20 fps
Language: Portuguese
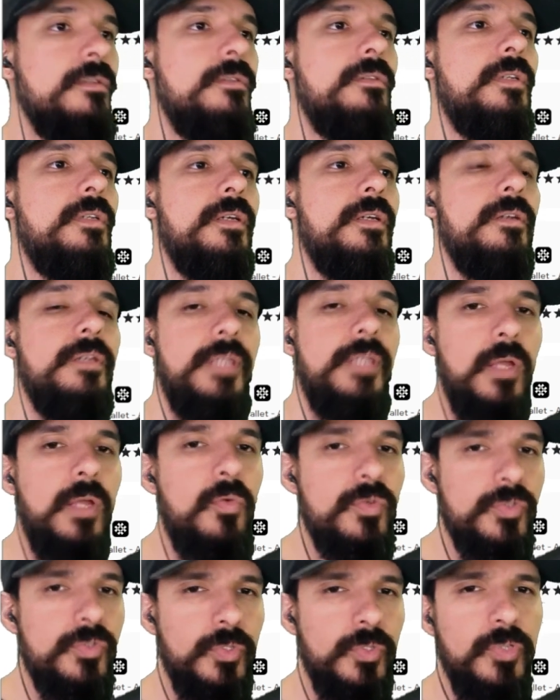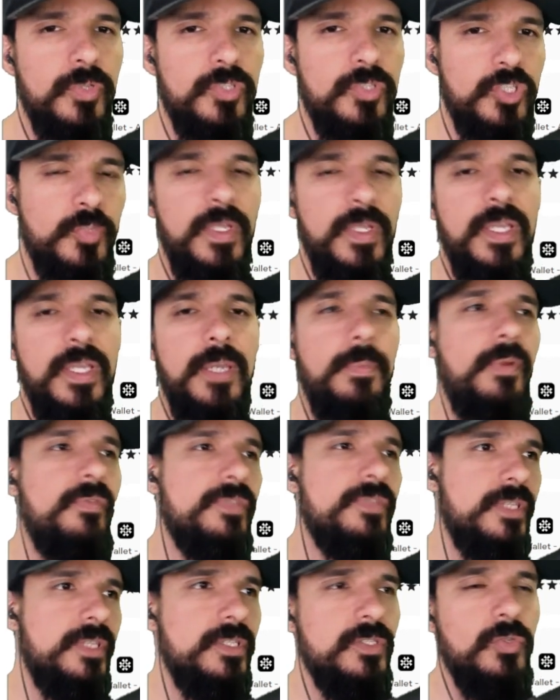Né? Aquela coisa toda que eu já expliquei para
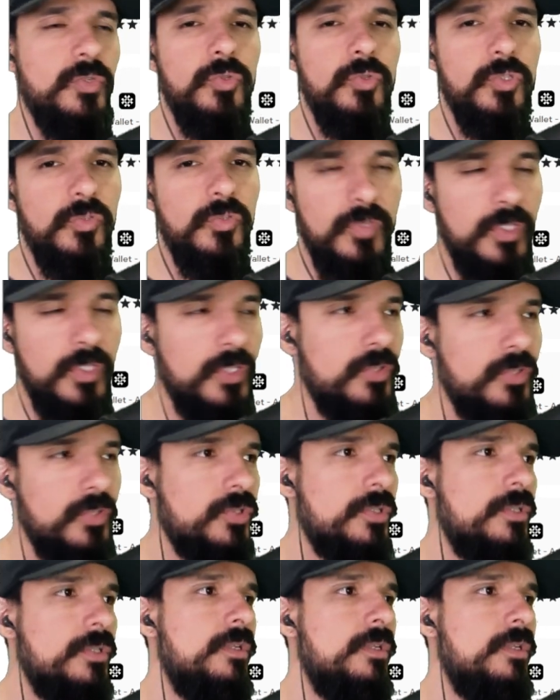vocês em outros vídeos.